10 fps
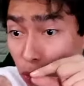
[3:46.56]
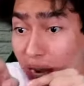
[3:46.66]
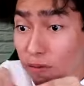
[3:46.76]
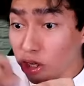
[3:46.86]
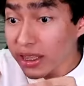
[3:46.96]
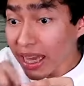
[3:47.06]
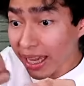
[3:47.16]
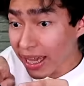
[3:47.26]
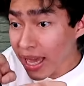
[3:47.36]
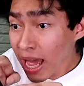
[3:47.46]
como la bolita
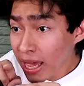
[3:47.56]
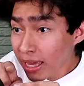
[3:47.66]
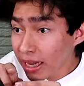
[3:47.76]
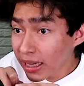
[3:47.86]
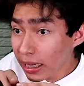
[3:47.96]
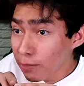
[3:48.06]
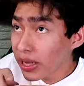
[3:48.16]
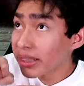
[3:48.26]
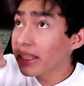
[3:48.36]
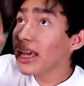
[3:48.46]
aquella que, que
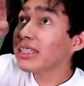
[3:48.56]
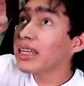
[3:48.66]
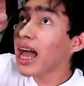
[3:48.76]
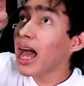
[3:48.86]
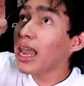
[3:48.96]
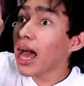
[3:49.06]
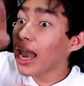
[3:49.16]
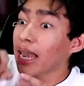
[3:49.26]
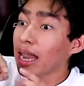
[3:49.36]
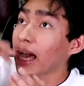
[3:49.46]
invertías la,
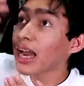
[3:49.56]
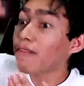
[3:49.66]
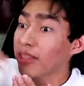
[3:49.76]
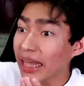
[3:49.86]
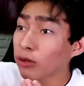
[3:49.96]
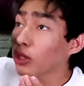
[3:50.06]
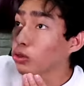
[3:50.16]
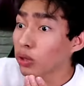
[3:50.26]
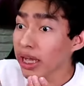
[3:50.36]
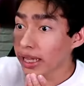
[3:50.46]
la, la, gravedad
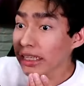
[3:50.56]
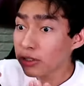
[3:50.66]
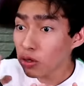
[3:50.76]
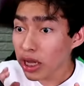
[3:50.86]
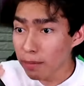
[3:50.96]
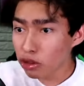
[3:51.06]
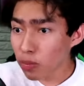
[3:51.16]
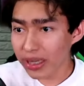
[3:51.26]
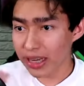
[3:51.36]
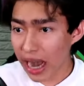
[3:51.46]
cuando tú querías, solo que mucho más